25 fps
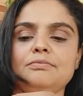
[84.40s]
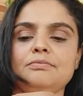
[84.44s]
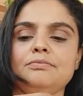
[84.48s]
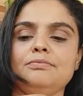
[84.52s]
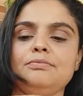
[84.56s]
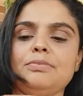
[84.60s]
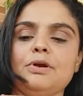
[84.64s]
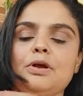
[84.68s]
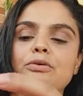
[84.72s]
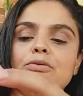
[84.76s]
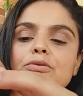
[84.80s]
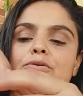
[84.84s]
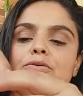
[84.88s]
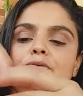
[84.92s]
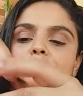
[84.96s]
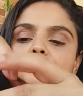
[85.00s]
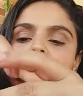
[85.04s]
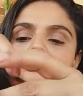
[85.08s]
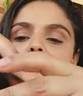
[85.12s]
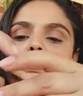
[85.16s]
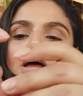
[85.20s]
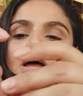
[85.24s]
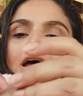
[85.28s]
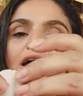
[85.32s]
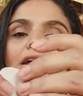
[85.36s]
Pronto.
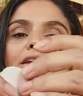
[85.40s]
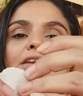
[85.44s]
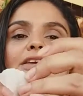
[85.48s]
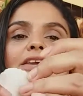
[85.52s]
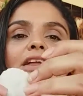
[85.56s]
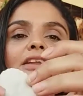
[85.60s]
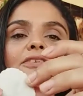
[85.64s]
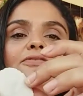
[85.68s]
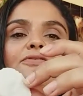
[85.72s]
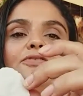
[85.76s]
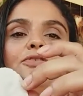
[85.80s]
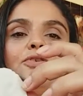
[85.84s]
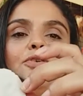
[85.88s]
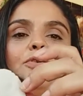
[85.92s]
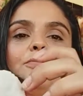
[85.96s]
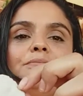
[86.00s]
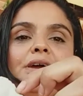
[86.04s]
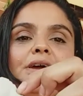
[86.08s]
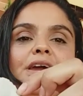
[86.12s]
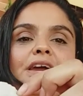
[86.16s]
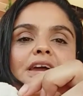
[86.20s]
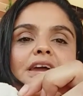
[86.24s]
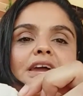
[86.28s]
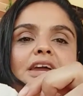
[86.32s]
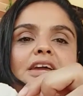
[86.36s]
Aqui ela ficou
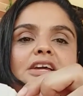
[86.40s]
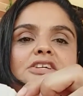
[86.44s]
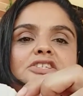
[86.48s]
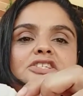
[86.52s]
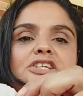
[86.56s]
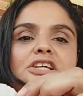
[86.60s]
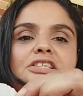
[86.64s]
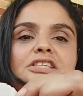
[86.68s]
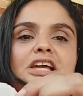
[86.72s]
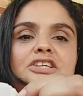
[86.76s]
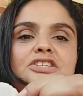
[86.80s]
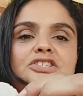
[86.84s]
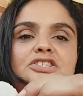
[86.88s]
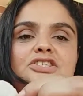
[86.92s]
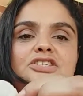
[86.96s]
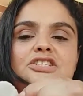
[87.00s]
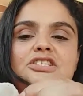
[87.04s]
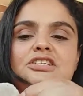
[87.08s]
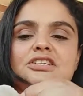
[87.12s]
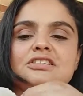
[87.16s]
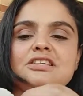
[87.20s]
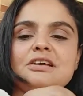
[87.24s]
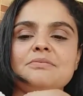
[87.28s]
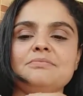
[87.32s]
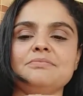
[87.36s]
bem achatadinha,
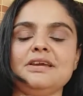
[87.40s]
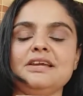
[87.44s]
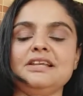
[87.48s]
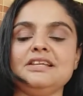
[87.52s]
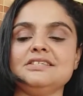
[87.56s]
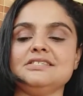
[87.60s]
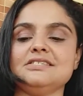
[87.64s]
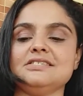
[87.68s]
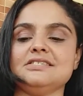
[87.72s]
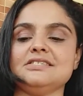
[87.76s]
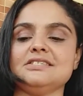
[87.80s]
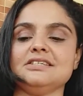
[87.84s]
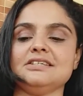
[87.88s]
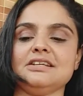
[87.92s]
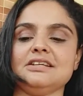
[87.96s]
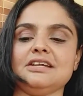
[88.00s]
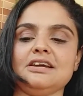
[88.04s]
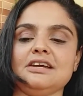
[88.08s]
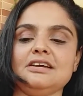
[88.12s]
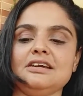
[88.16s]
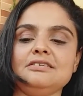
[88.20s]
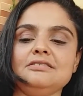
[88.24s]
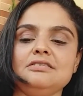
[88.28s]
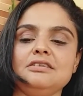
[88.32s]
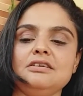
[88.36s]
tá bem lisinha,
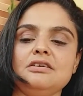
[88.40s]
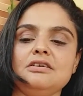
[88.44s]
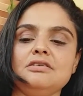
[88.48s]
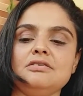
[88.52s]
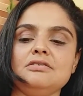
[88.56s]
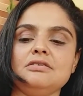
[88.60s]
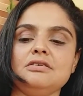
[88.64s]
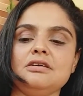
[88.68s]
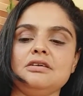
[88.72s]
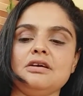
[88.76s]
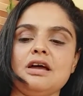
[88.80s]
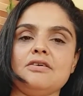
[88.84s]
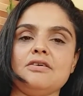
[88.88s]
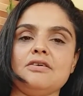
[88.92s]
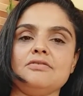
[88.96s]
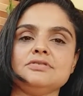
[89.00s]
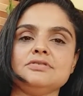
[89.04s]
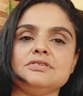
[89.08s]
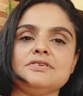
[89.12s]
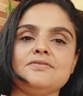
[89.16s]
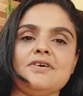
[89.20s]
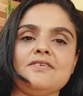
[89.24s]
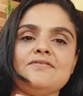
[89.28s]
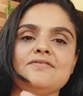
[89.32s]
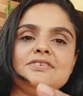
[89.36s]
né? Você
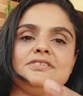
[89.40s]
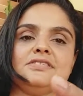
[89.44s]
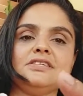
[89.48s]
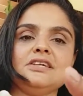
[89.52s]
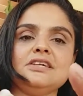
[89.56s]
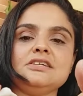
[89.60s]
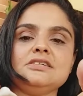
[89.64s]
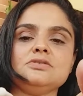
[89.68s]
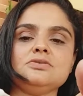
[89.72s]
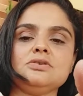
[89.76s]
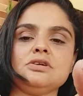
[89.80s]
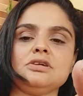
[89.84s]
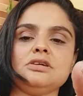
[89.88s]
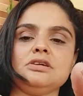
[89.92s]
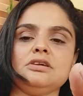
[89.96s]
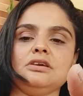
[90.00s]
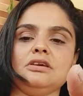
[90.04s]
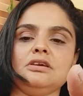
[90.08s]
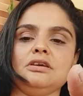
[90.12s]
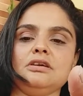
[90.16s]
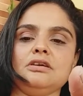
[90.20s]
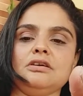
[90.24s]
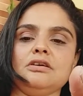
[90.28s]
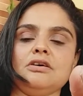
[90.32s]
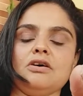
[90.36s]
vai fazer isso aqui.
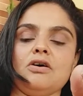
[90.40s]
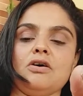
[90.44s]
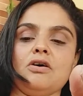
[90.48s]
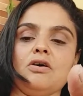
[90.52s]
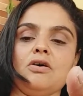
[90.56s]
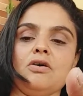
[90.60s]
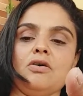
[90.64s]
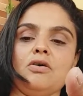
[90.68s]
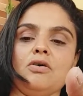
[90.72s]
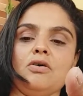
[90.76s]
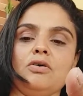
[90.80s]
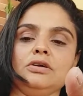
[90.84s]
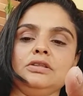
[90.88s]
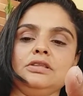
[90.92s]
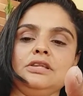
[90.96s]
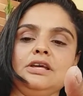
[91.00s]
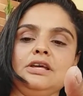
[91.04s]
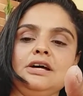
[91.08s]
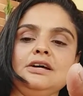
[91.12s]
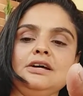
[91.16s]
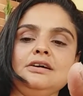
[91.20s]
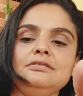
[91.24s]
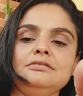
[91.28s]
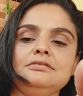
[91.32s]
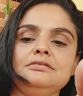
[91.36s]

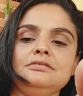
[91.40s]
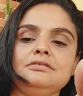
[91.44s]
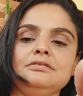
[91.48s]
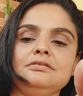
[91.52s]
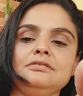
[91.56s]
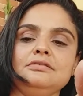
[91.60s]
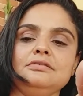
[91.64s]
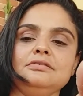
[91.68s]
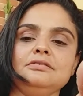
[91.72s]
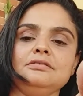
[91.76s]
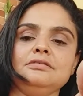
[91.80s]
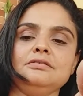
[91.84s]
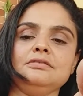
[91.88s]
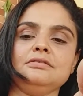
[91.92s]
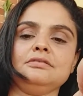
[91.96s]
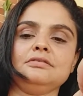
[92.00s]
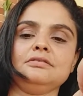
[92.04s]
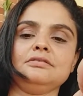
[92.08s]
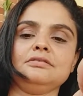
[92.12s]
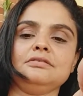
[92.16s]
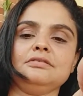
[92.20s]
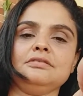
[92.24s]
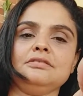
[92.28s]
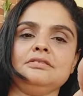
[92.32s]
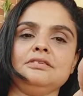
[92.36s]
Roda.
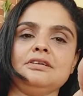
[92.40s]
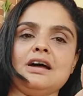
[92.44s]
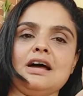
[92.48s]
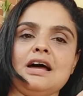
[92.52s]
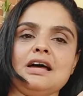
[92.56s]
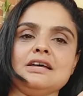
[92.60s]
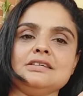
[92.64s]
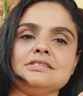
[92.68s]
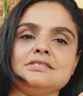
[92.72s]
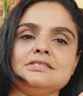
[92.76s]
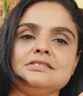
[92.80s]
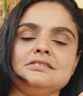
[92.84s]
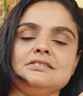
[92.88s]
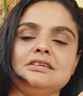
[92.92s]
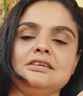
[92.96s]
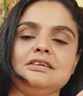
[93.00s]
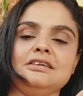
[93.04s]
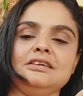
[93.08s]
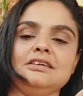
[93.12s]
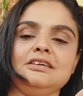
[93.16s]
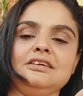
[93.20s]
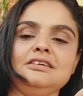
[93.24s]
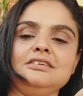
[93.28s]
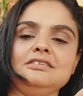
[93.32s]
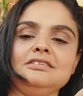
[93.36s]

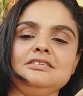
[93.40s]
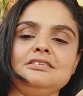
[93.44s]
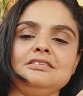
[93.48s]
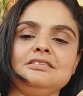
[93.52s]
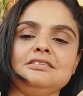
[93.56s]
Assim.